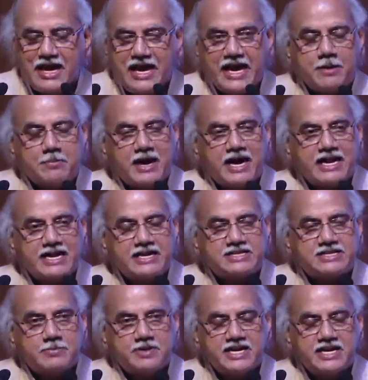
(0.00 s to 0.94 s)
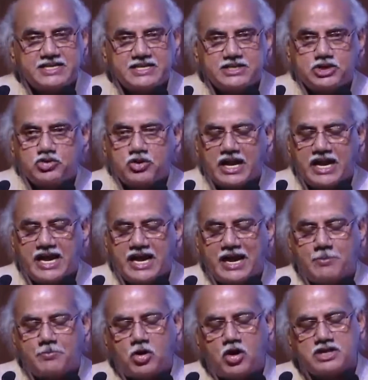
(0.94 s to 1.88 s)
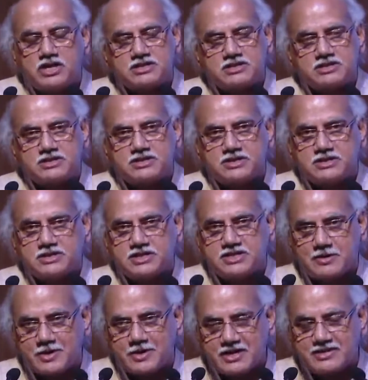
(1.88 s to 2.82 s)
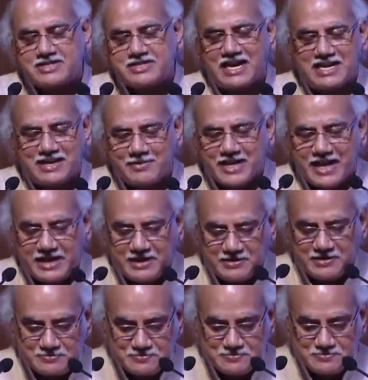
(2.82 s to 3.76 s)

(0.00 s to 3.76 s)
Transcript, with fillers: एक बार ये सभी अतिथियों के लिए आप बहुत ज़बरदस्त तालियां बजाइए